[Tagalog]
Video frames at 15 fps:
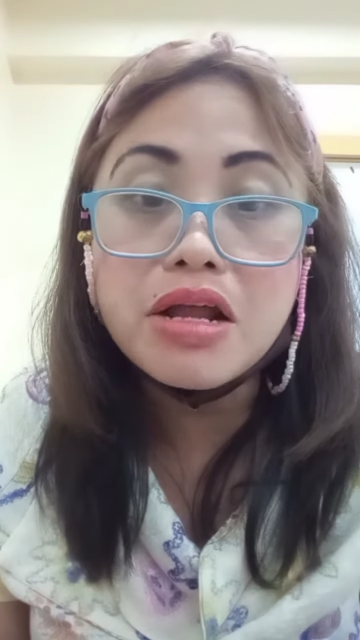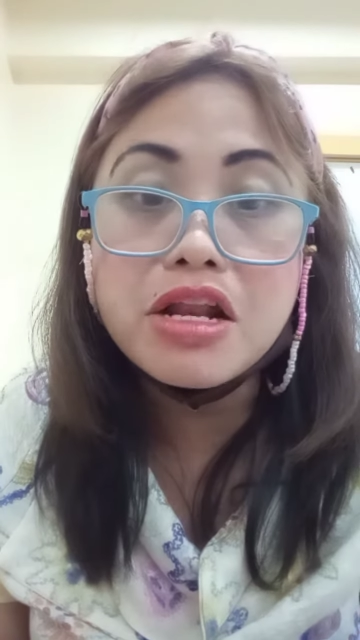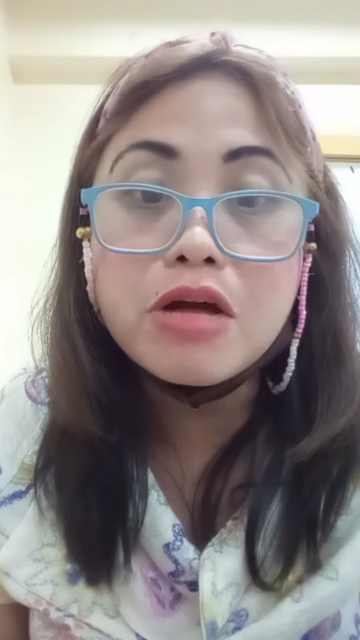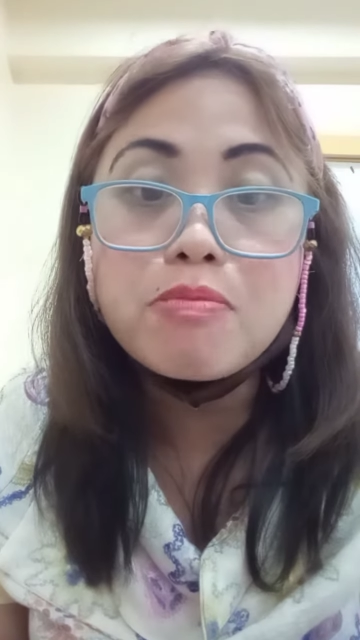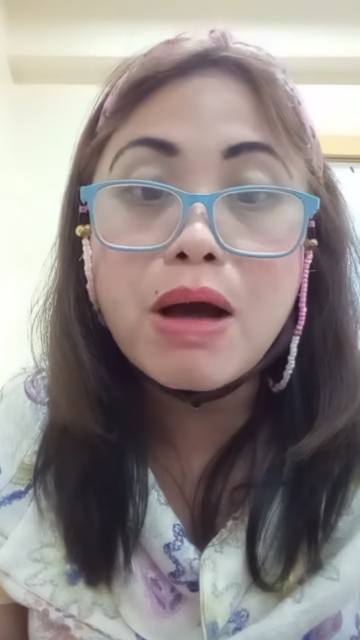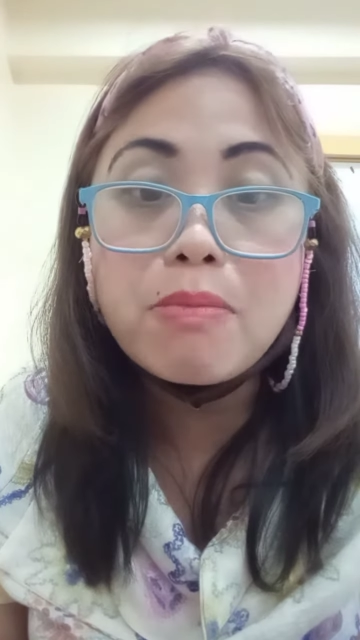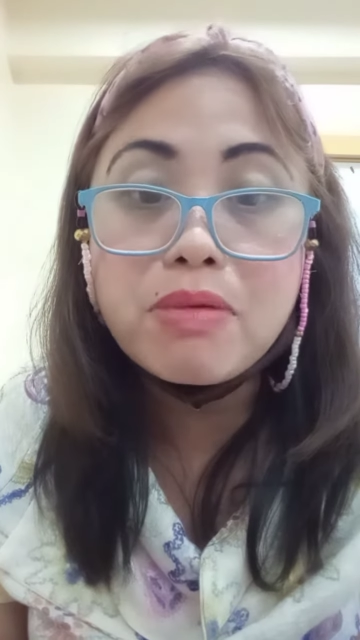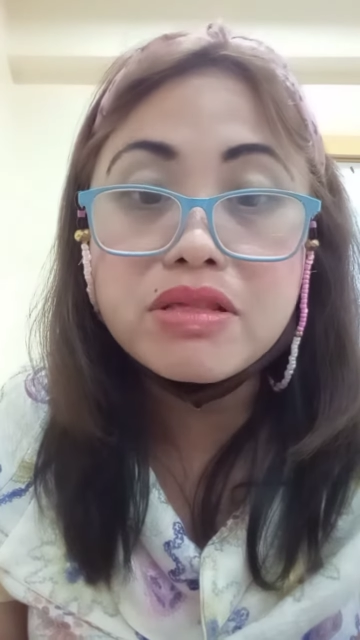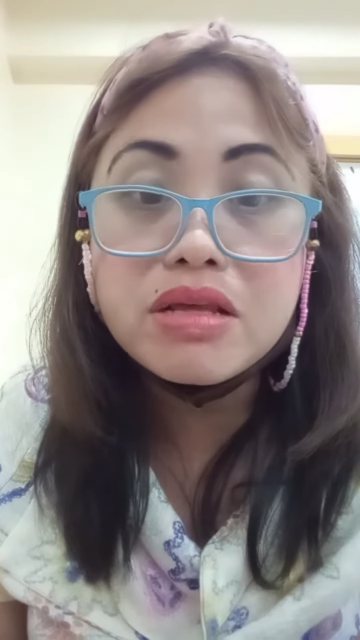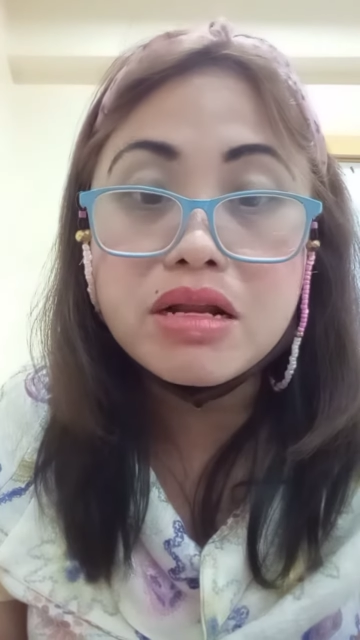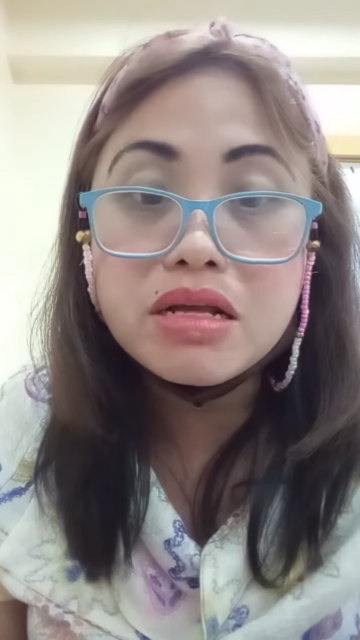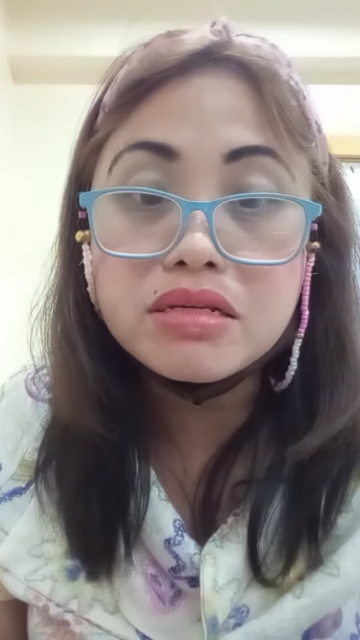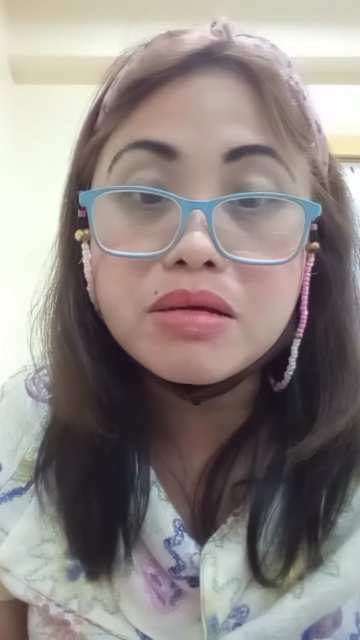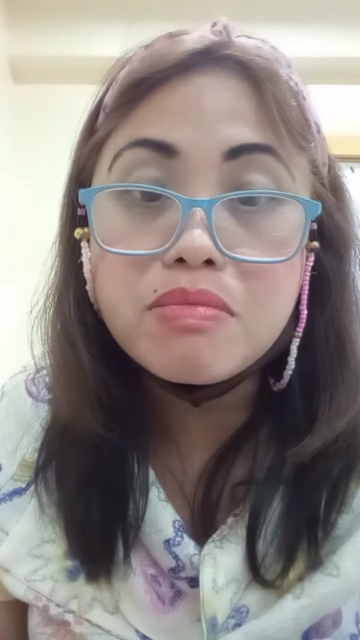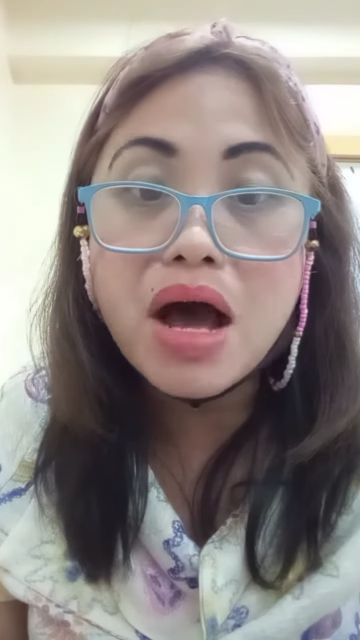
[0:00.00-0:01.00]

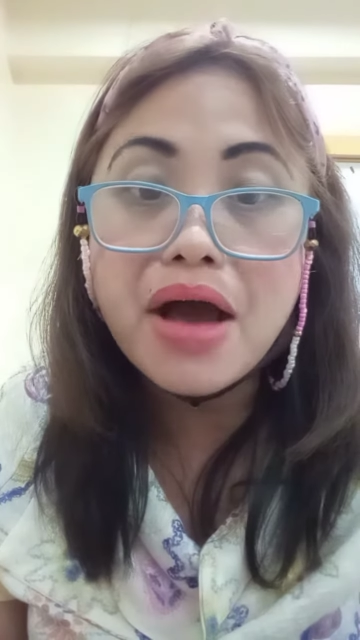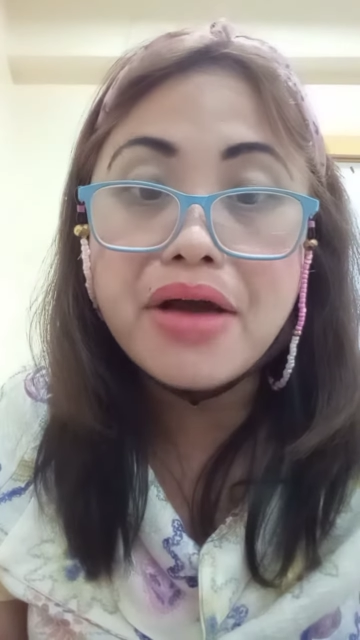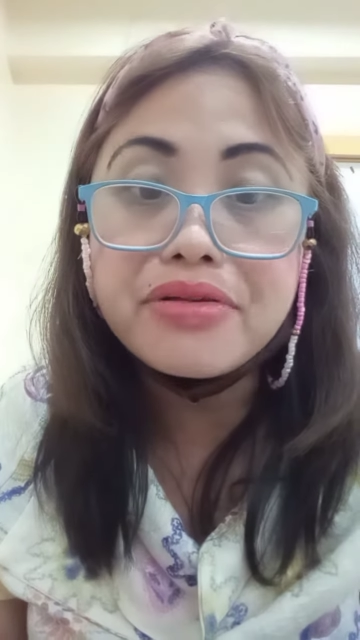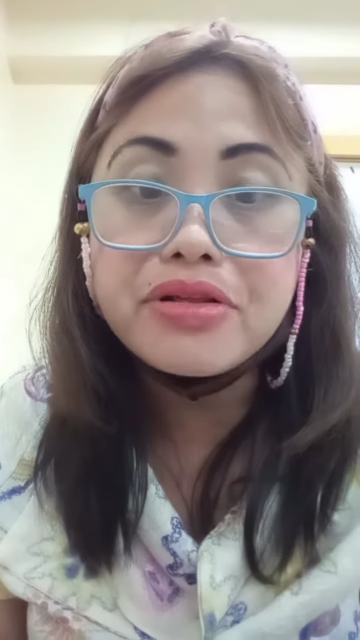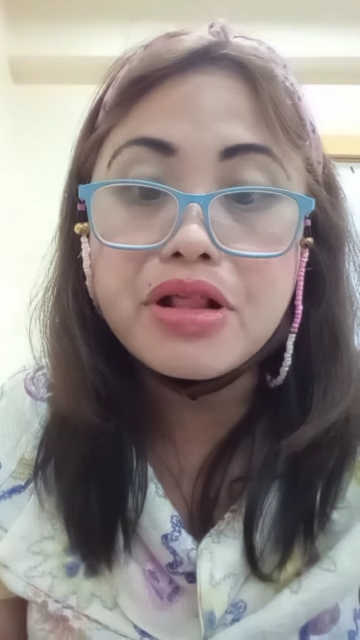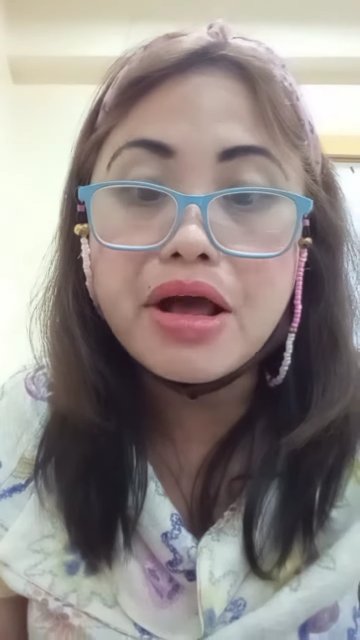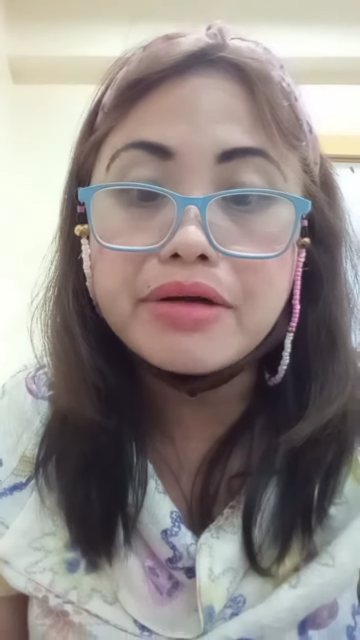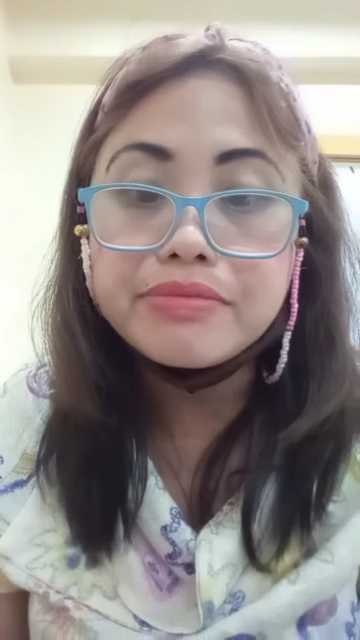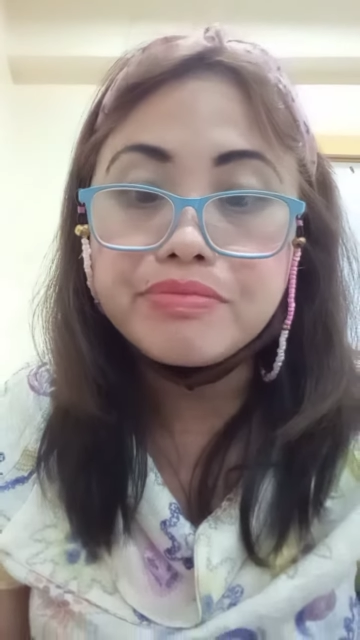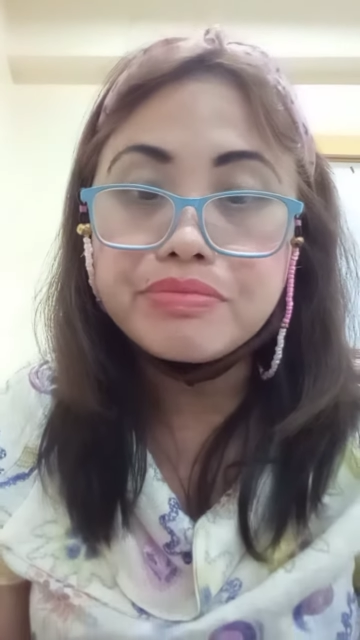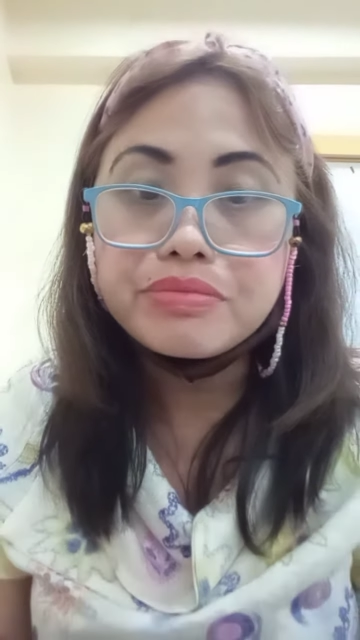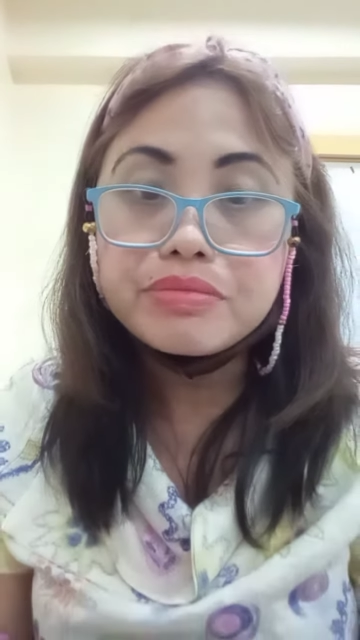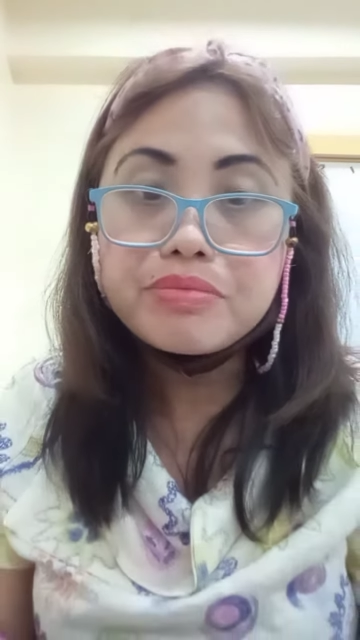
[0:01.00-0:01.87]
nagpapadala sa bahay nila